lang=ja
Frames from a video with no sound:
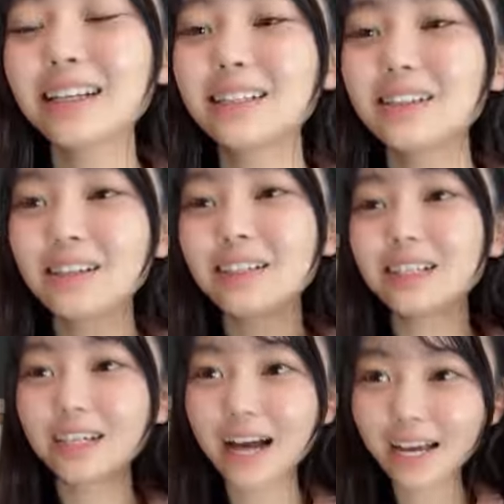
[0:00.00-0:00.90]

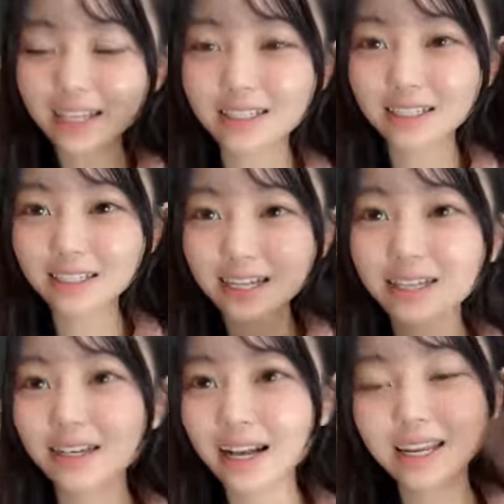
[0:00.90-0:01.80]
11位がいっちーさん
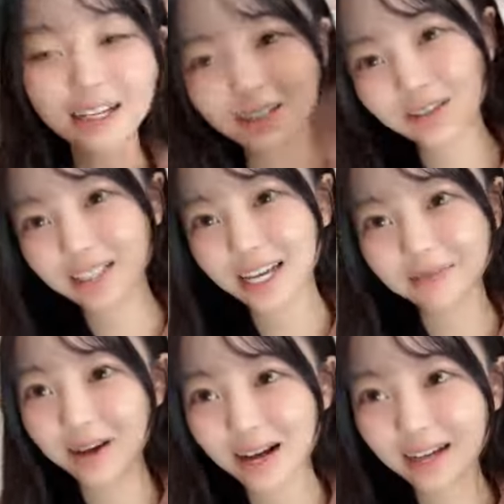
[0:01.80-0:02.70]
ありがとうござい
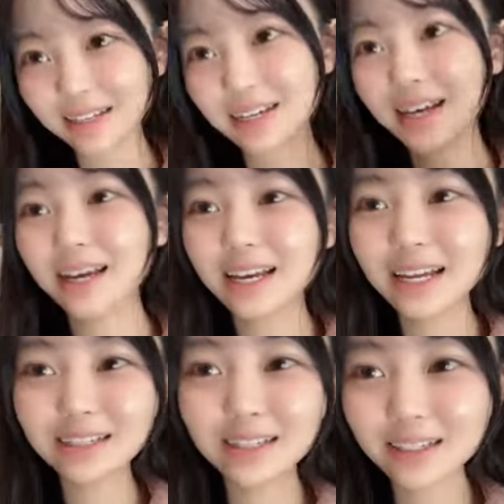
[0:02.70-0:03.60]
ます
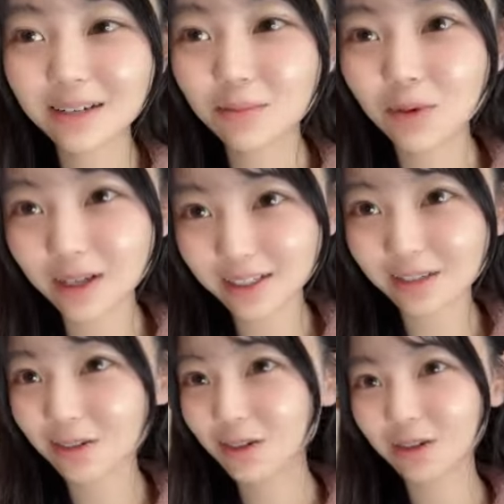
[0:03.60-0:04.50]
いっちーさんも明日
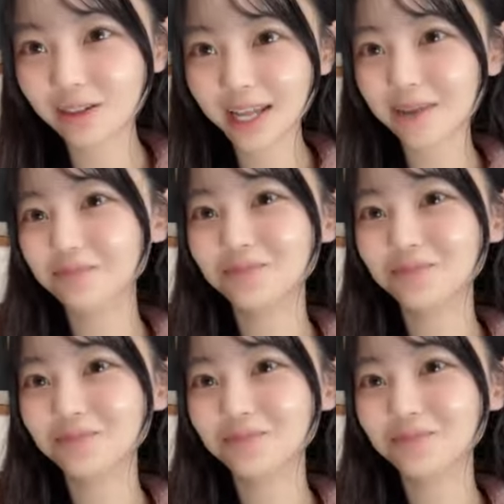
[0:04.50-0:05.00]
来るよね